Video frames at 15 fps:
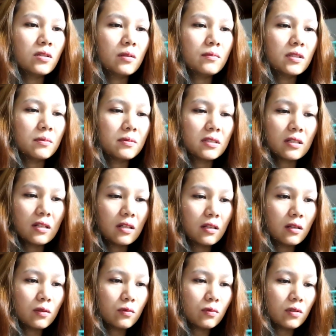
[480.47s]
kalau jam-jam
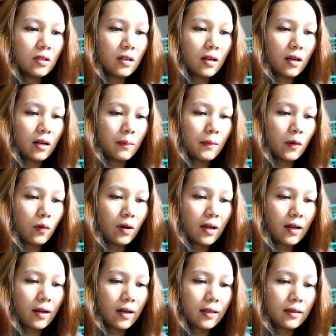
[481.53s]
segini tuh dia nggak mau
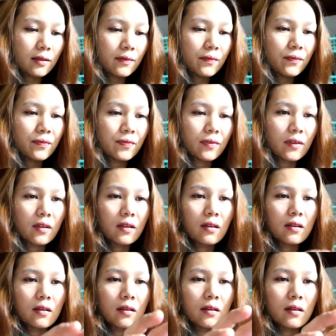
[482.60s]
ngangkat
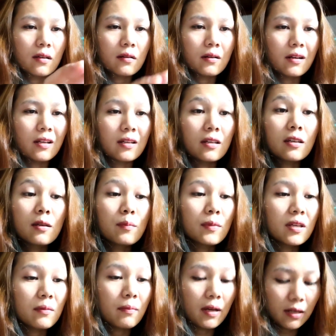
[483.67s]
lagi
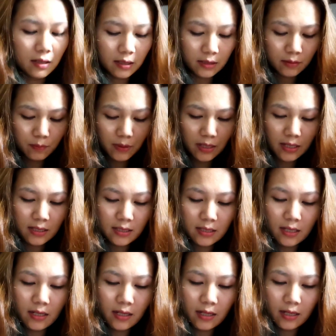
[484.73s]
gim-giman guys
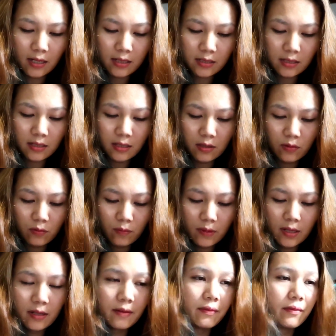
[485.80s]
biasa anak segitu
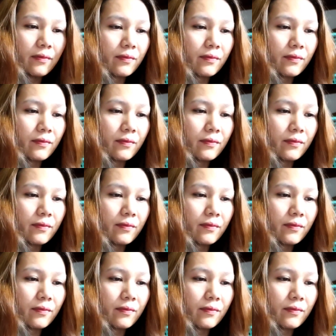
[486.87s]
mah